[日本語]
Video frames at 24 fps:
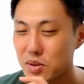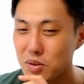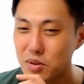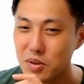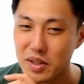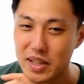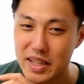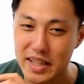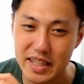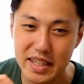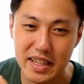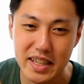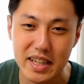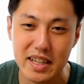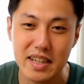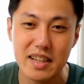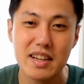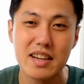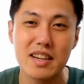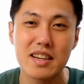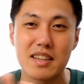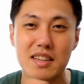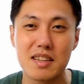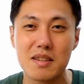そこら辺
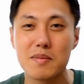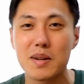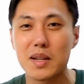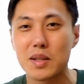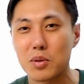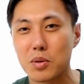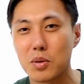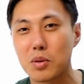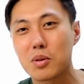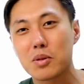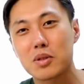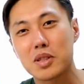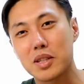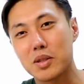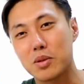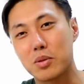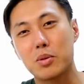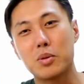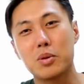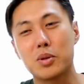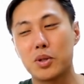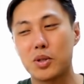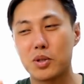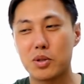が今どこで
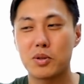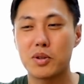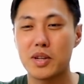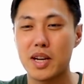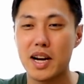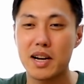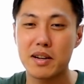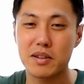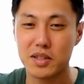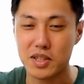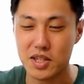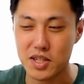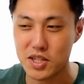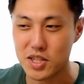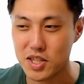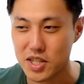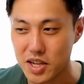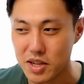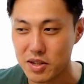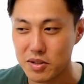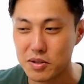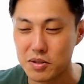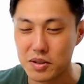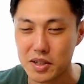どう一人歩きし
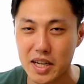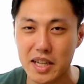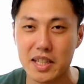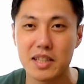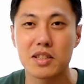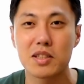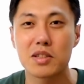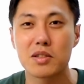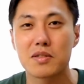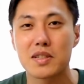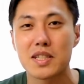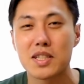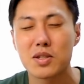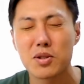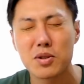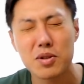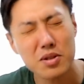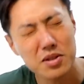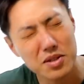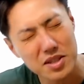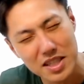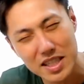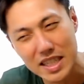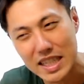ているのかっていうのが
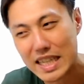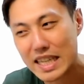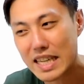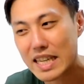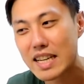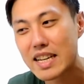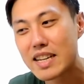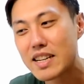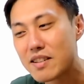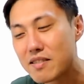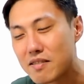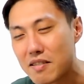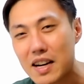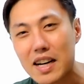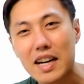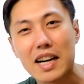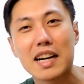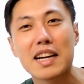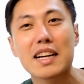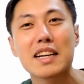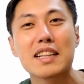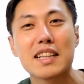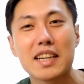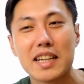正直わ
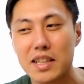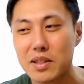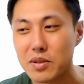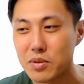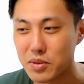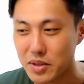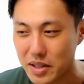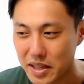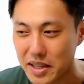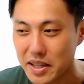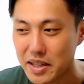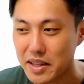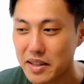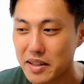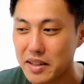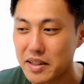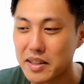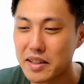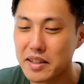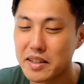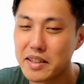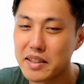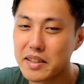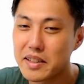からないの
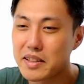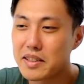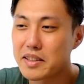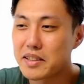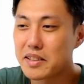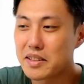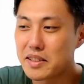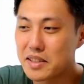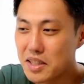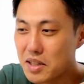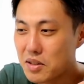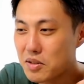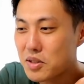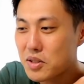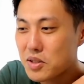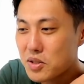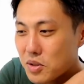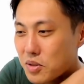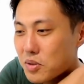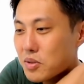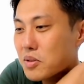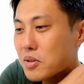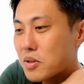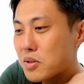で、なの
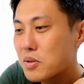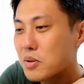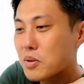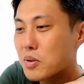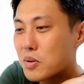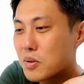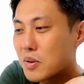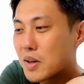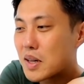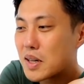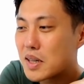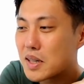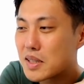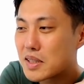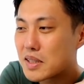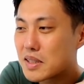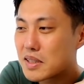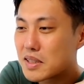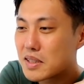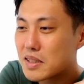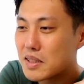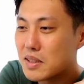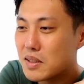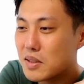でちょっとそこ
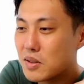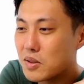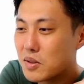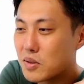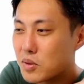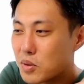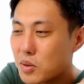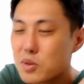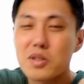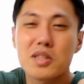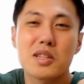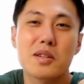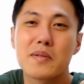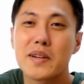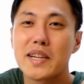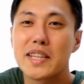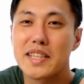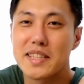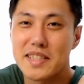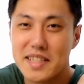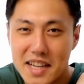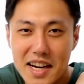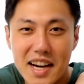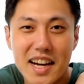はどうすれば
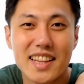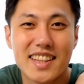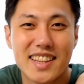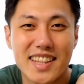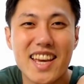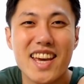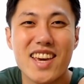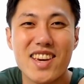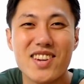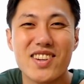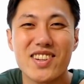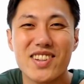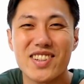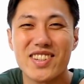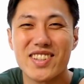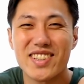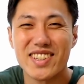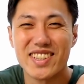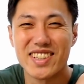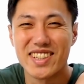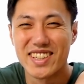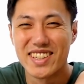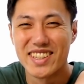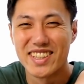いいですかってい
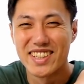う